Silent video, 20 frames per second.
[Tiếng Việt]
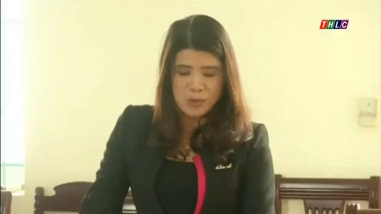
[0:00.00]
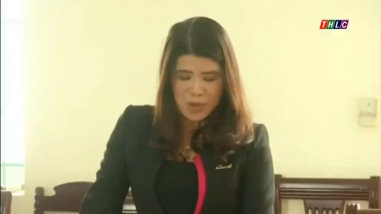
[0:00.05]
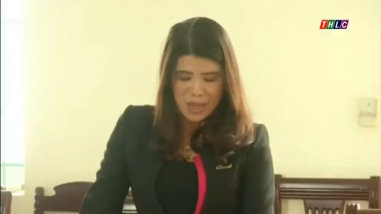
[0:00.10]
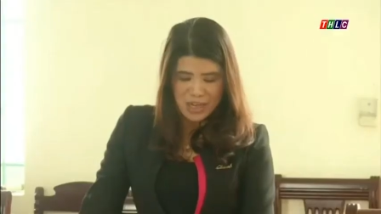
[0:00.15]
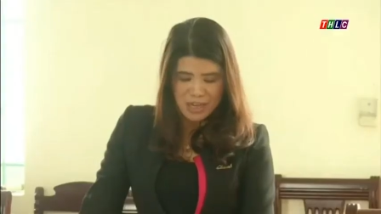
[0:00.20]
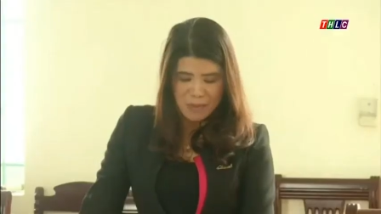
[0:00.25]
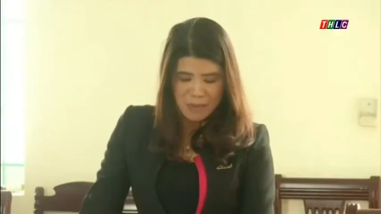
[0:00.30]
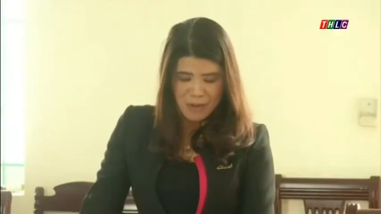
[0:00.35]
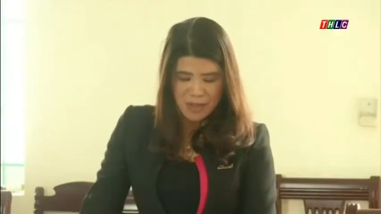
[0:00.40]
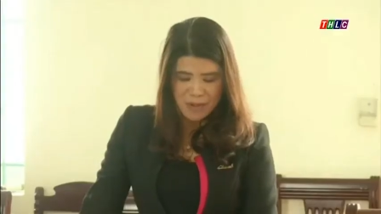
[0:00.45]
chủ
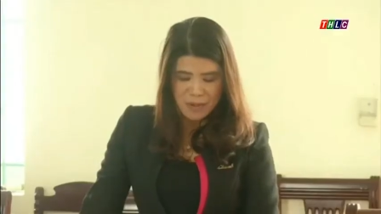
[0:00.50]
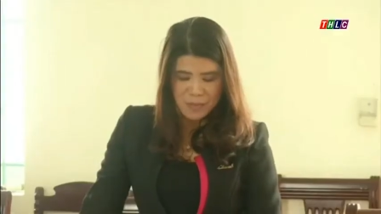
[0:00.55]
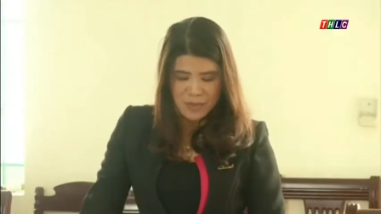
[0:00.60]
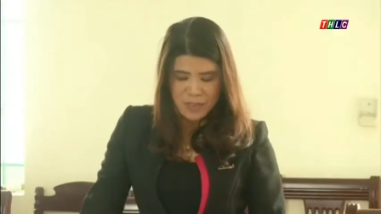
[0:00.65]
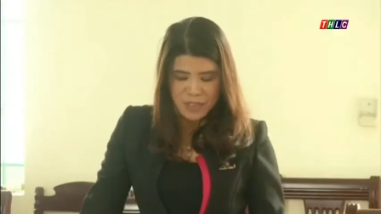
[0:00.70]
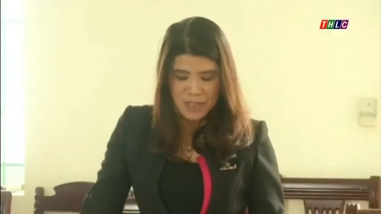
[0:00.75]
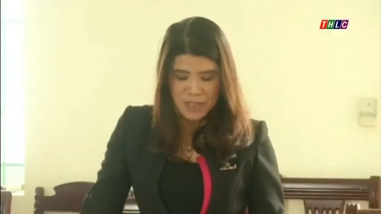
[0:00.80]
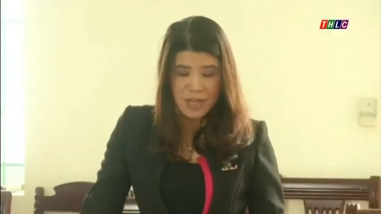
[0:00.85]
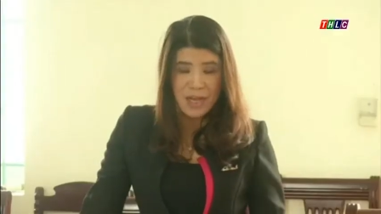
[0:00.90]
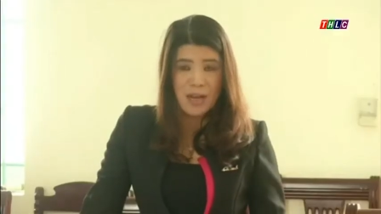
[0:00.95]
yếu ở
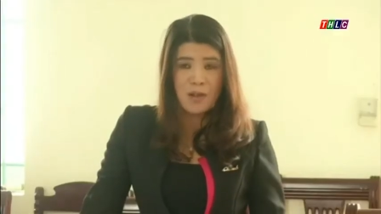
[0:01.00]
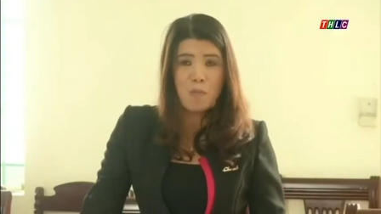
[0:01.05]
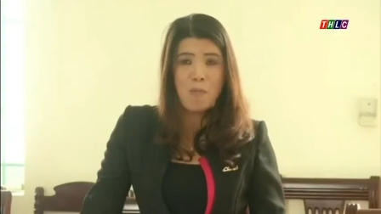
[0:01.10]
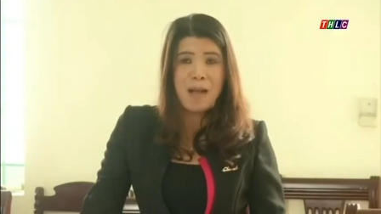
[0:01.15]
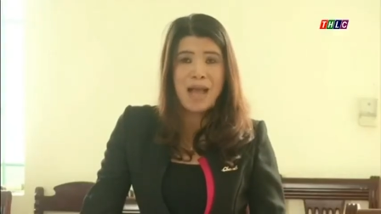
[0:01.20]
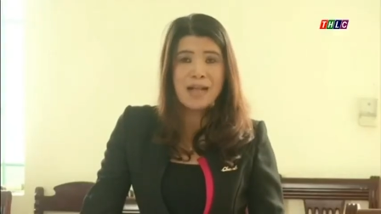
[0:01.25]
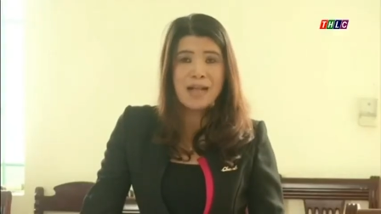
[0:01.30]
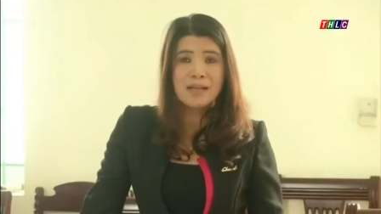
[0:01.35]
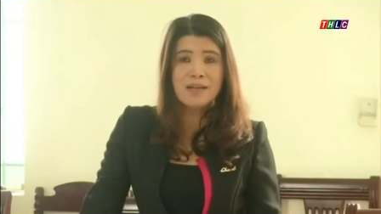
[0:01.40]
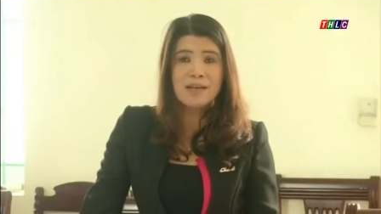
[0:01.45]
khu vực doanh
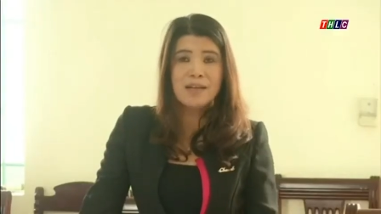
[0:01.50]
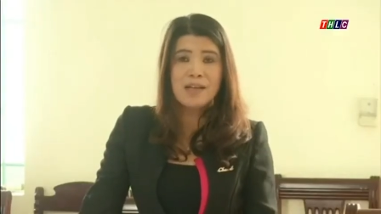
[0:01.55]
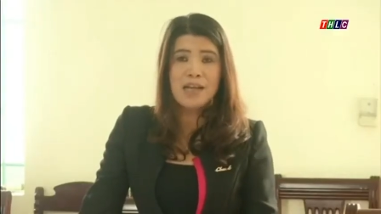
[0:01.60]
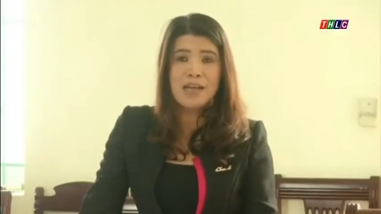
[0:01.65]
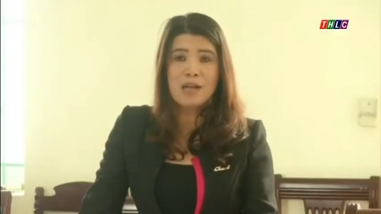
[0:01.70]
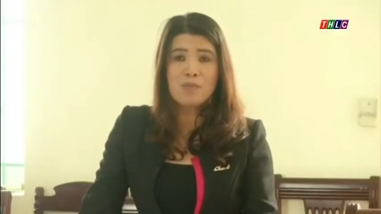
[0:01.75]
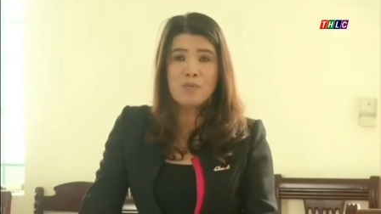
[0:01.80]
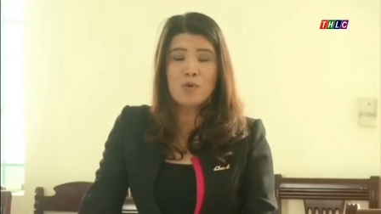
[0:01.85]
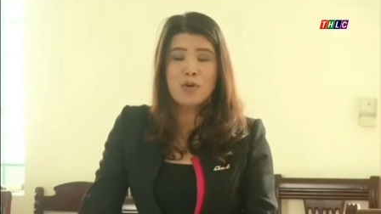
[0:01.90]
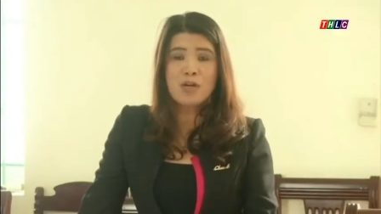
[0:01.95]
nghiệp dân
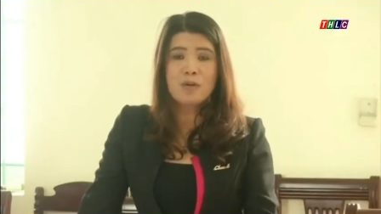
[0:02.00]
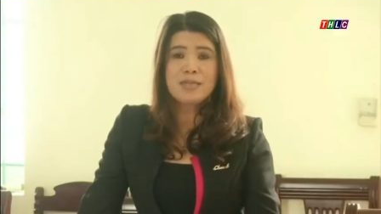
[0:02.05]
doanh.